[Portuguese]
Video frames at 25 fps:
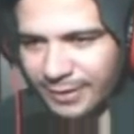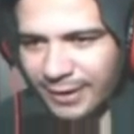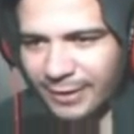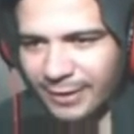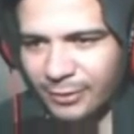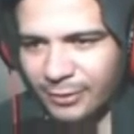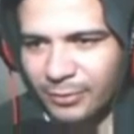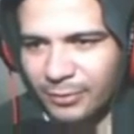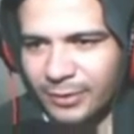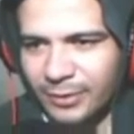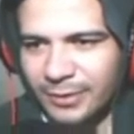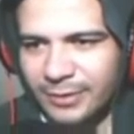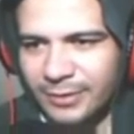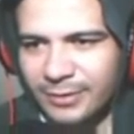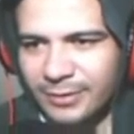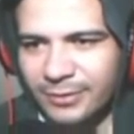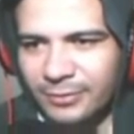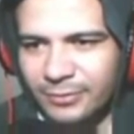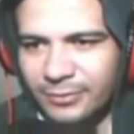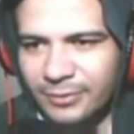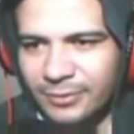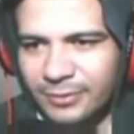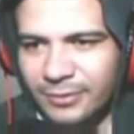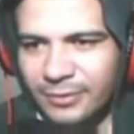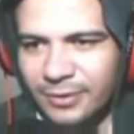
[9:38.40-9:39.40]
aqui no modo
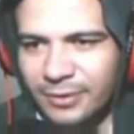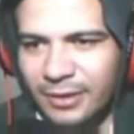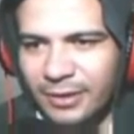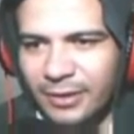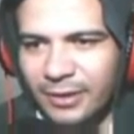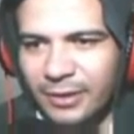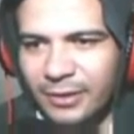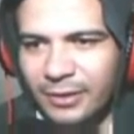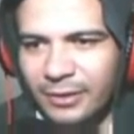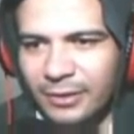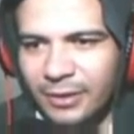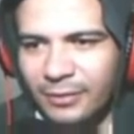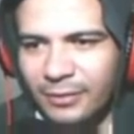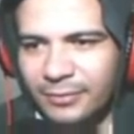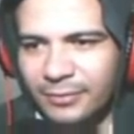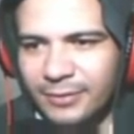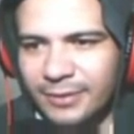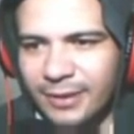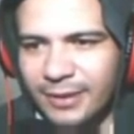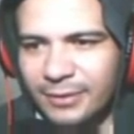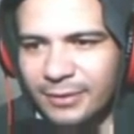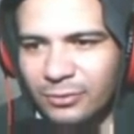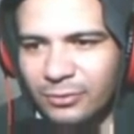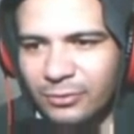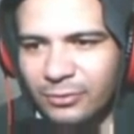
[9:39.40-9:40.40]
vamos
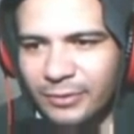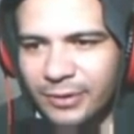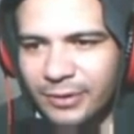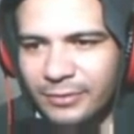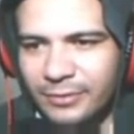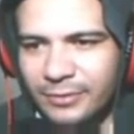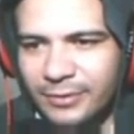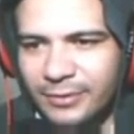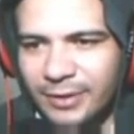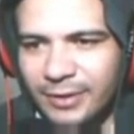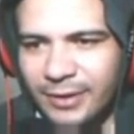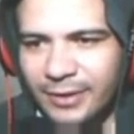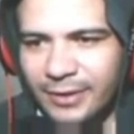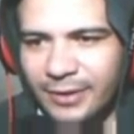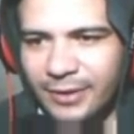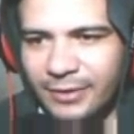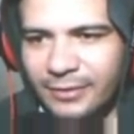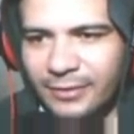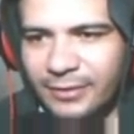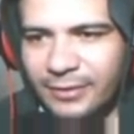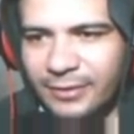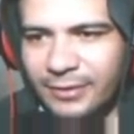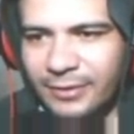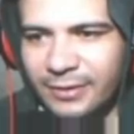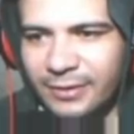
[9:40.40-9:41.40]
estar excluindo isso daqui, ó,
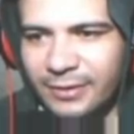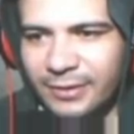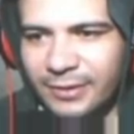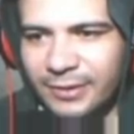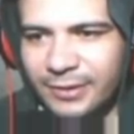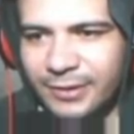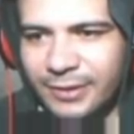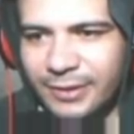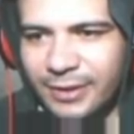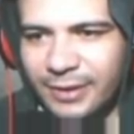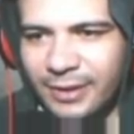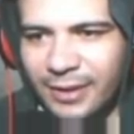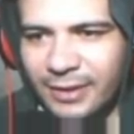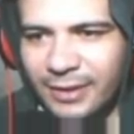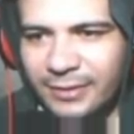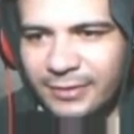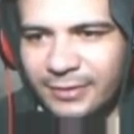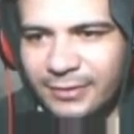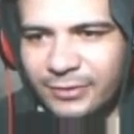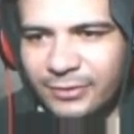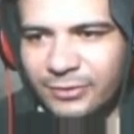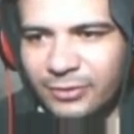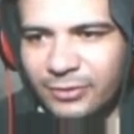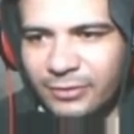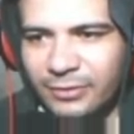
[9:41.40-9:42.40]
dentro da lixeira,
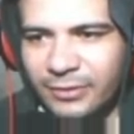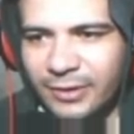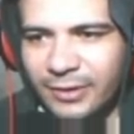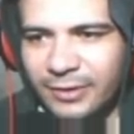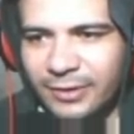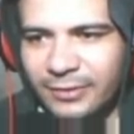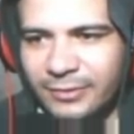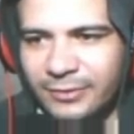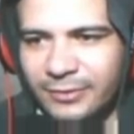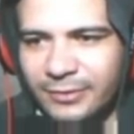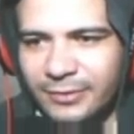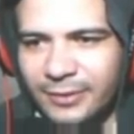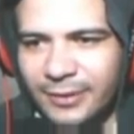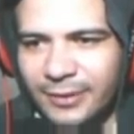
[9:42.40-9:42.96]
arrastando e soltando.